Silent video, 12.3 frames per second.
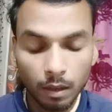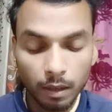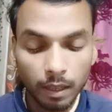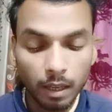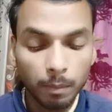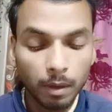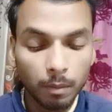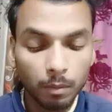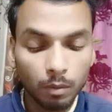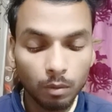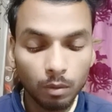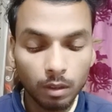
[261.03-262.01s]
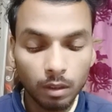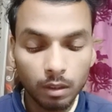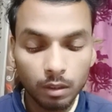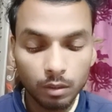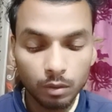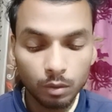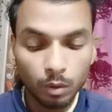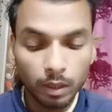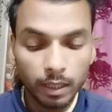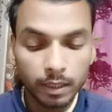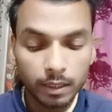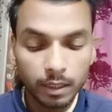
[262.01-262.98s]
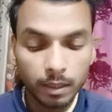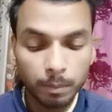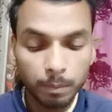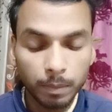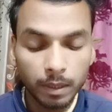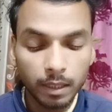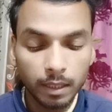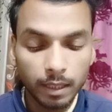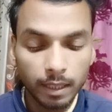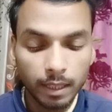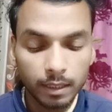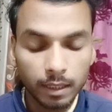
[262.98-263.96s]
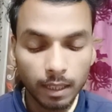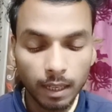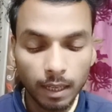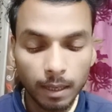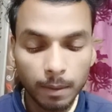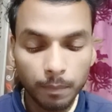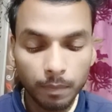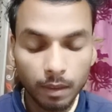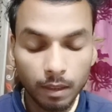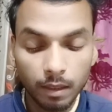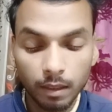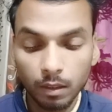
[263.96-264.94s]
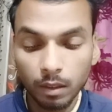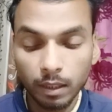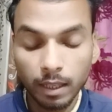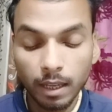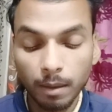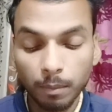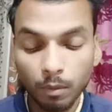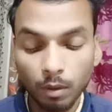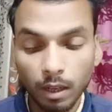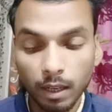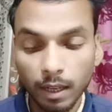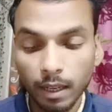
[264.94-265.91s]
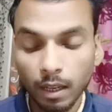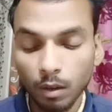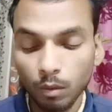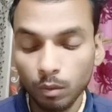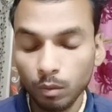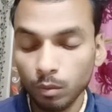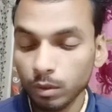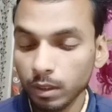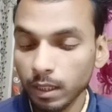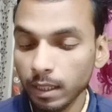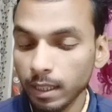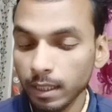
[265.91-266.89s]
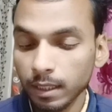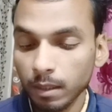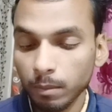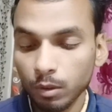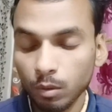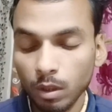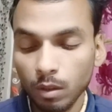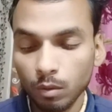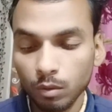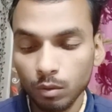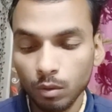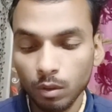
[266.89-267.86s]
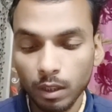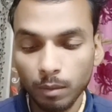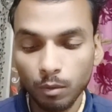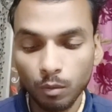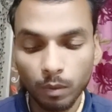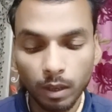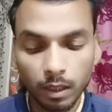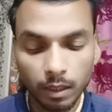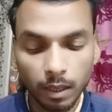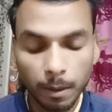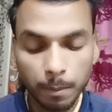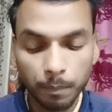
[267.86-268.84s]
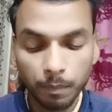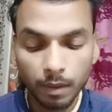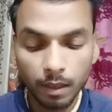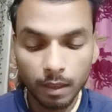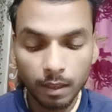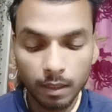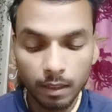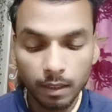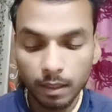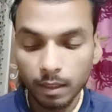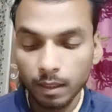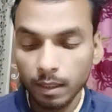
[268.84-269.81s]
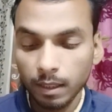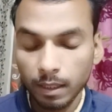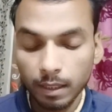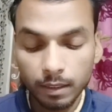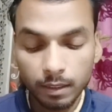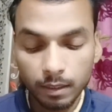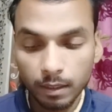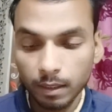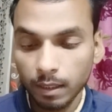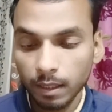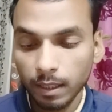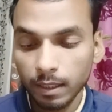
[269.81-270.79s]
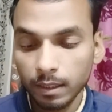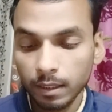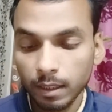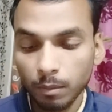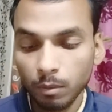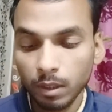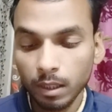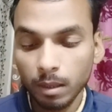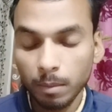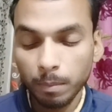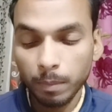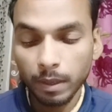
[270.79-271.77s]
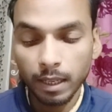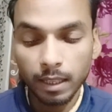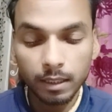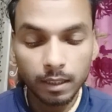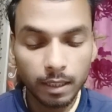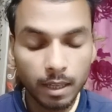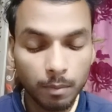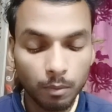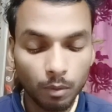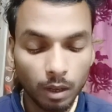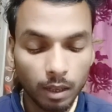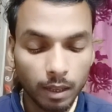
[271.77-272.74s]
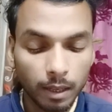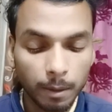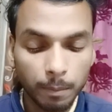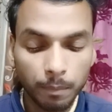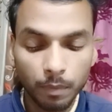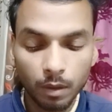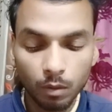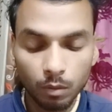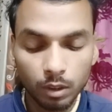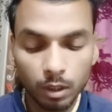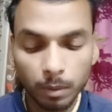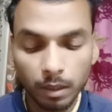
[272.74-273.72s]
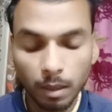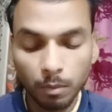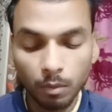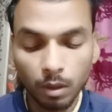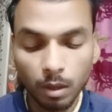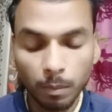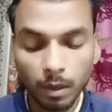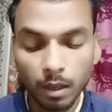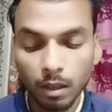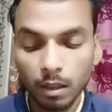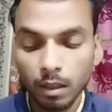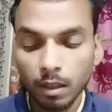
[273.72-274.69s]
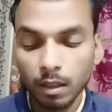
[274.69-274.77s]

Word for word: और यहाँ पर आपको जो एच टी पी एस लिखा है ये आपको रखना है और उसके ये साइड में जो है उसको रिमूव कर देना है एच एच डबल टी पी एस ये आपको रखना है उसके बाद आपको यहाँ पर